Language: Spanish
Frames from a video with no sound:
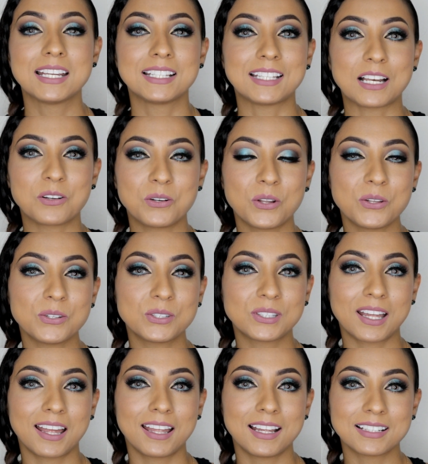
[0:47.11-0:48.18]
Si alguno de
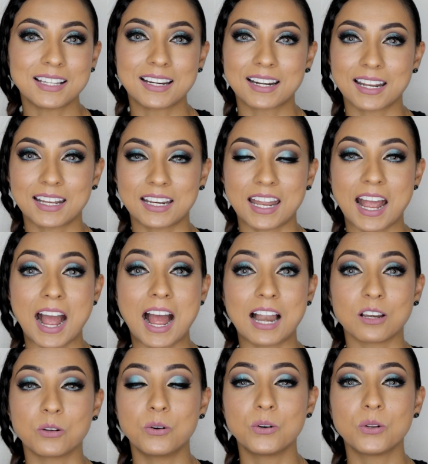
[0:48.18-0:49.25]
ustedes recrea
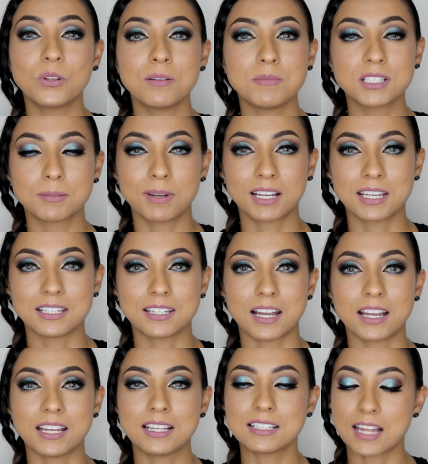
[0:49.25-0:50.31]
alguno de mis
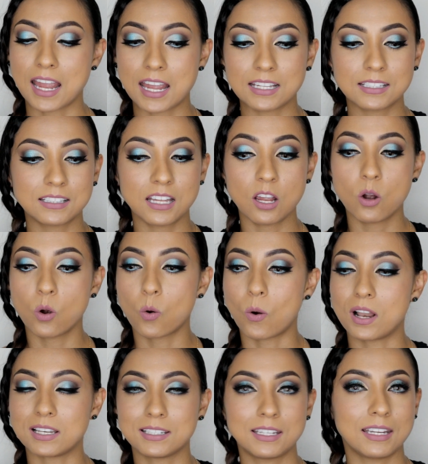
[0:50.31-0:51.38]
maquillajes, este o
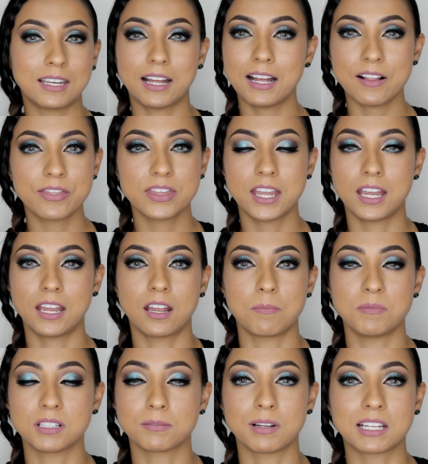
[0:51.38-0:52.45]
cualquiera de
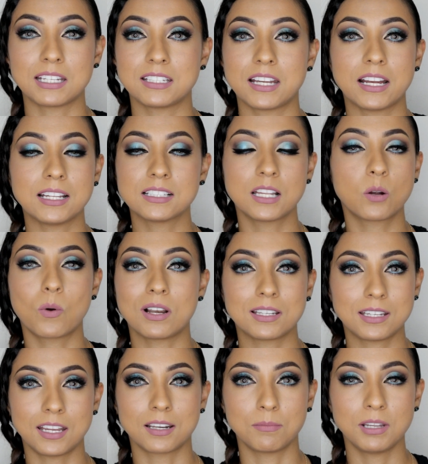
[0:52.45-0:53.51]
mis maquillajes de
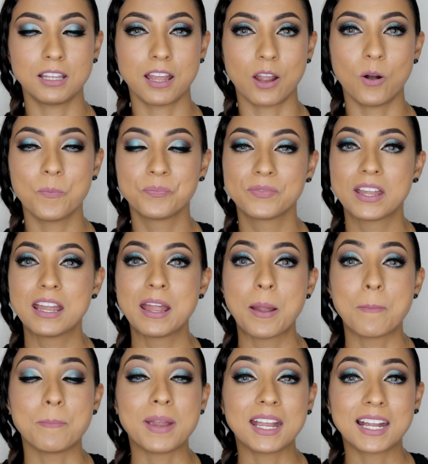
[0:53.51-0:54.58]
cualquier video,
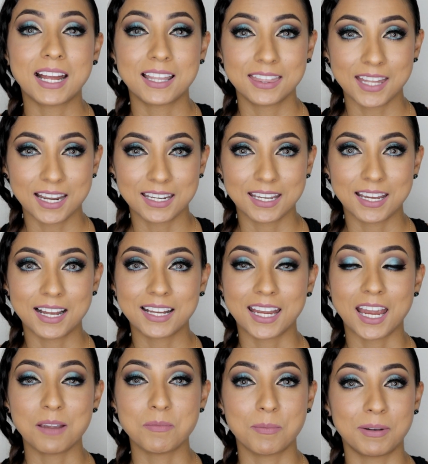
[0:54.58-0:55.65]
me encantaría
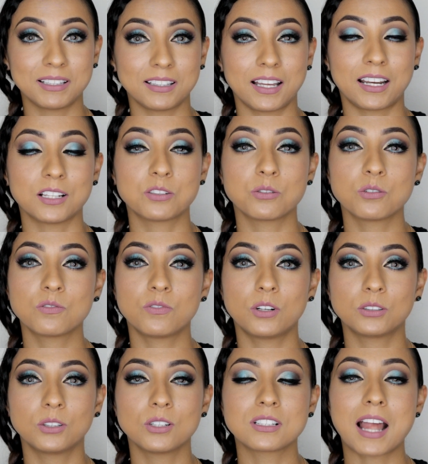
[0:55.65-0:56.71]
que me mandaran sus
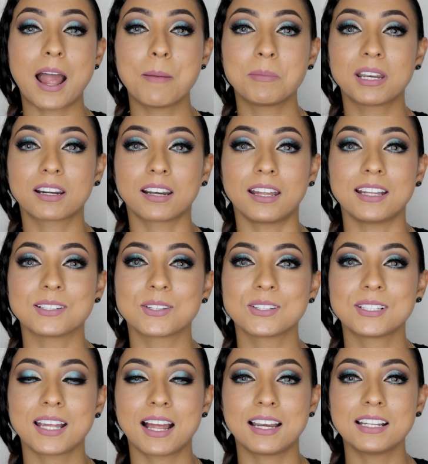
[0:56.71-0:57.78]
fotos a mis redes
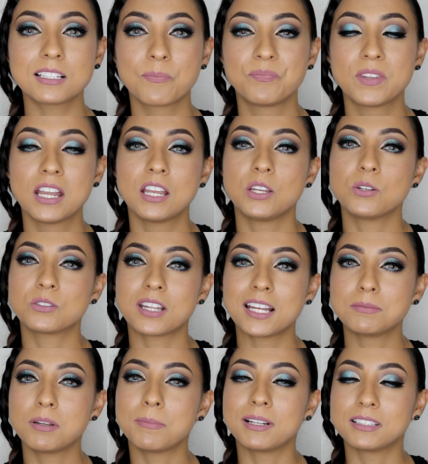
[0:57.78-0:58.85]
sociales y
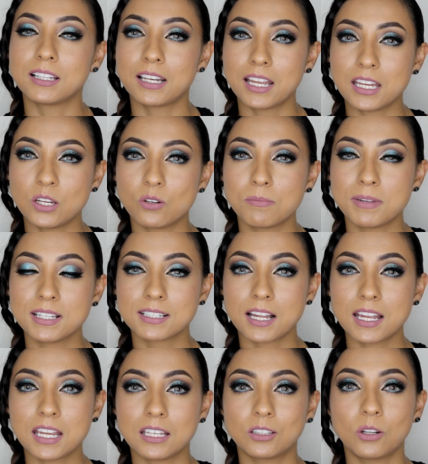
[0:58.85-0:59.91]
ustedes me mandan ahí un
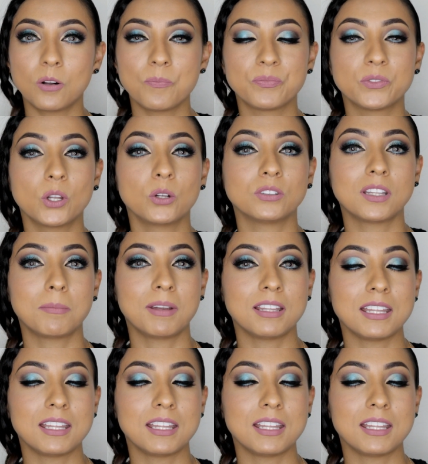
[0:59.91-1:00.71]
mensajito donde me